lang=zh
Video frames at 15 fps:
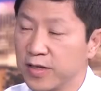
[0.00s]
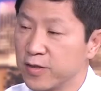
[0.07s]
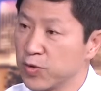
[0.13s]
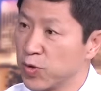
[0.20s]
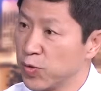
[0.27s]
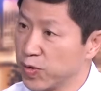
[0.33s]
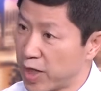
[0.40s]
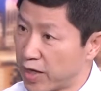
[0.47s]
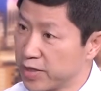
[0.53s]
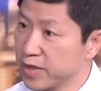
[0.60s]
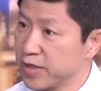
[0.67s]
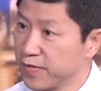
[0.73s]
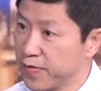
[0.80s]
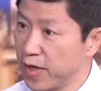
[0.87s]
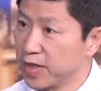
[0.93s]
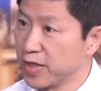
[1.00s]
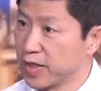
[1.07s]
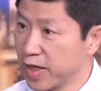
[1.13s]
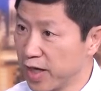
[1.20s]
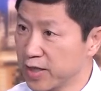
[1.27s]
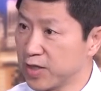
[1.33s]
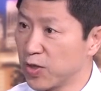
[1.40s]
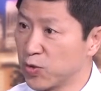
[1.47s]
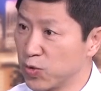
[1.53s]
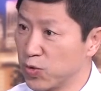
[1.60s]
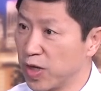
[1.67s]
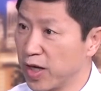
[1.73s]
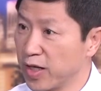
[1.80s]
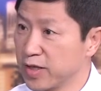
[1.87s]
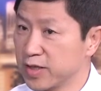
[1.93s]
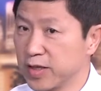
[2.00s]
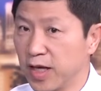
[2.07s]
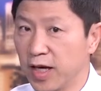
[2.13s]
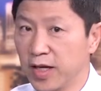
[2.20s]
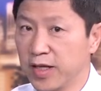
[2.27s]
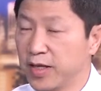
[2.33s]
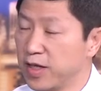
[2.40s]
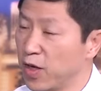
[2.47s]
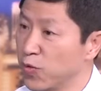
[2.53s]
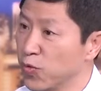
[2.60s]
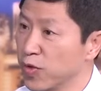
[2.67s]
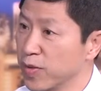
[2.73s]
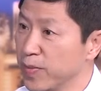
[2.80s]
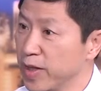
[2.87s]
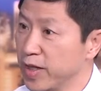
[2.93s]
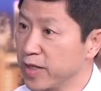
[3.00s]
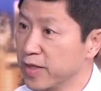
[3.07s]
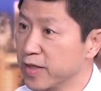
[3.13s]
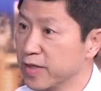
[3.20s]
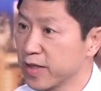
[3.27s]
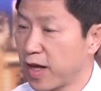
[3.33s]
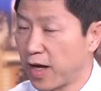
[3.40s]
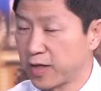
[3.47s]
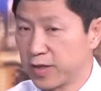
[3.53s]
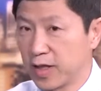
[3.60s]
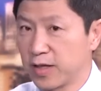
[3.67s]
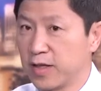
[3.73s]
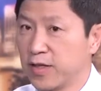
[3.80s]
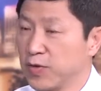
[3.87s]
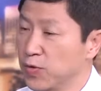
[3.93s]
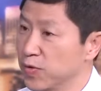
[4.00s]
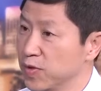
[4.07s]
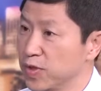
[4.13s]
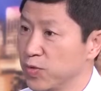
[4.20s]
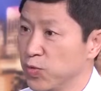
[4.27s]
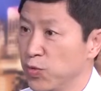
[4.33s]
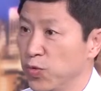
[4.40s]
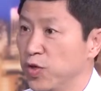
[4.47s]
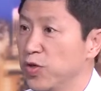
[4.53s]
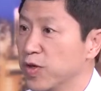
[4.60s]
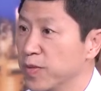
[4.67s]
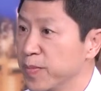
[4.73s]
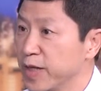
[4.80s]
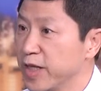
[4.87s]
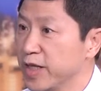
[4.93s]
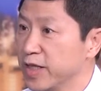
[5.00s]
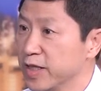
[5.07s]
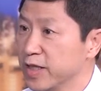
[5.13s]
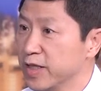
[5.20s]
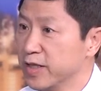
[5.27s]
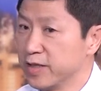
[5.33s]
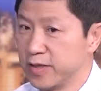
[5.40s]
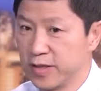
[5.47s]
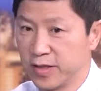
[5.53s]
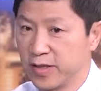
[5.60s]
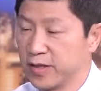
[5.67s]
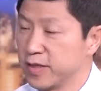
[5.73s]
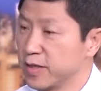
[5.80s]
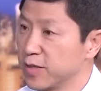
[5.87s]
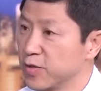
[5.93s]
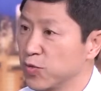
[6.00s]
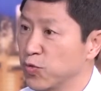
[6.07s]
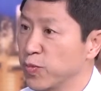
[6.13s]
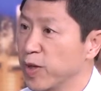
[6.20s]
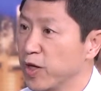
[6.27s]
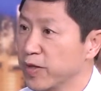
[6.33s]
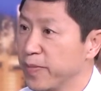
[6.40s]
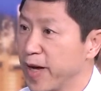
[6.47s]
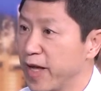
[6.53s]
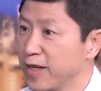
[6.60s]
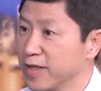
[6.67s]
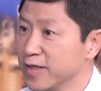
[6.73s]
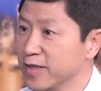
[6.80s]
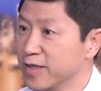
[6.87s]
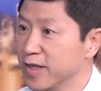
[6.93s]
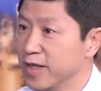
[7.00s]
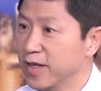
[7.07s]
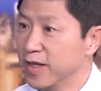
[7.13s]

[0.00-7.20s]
从他自己房子里 cash out 出来啊一点五个 million，他账上有四五六个 million 的这个股票的 balance。